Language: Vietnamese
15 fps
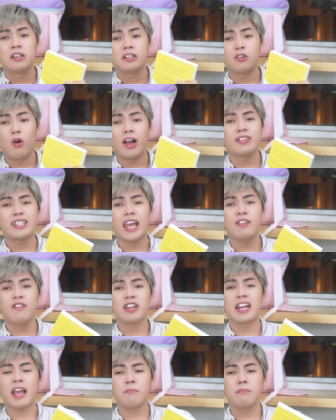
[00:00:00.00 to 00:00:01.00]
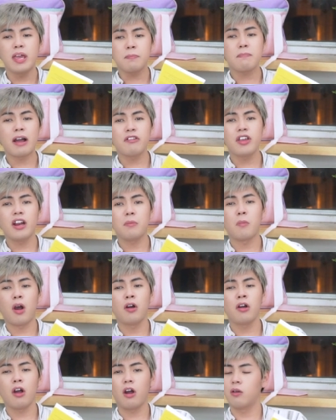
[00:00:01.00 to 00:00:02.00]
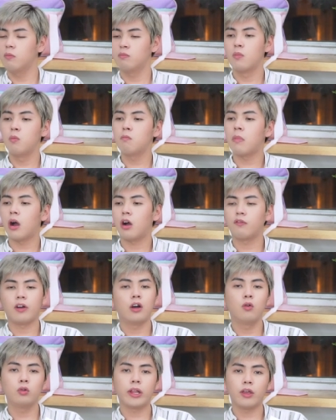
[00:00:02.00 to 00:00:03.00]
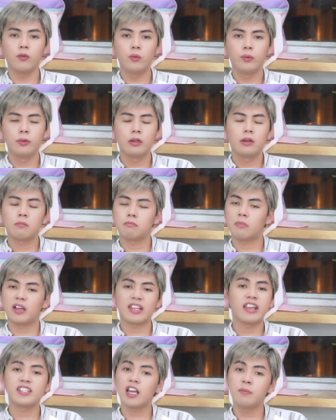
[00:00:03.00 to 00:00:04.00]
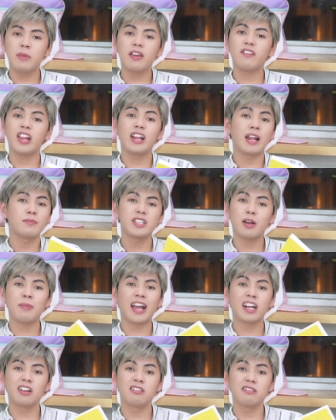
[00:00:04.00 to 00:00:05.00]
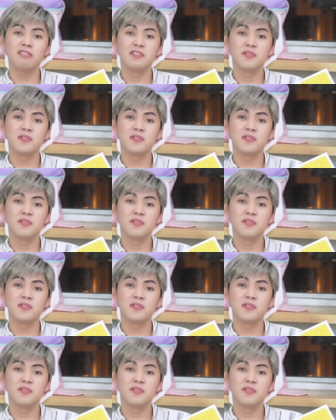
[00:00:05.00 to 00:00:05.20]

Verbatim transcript: đồ ăn sáng Việt Nam biết bao nhiêu là món ngon, bún bò, phở, hủ tiếu, mà dậy sớm vậy thì làm sao mà ăn được.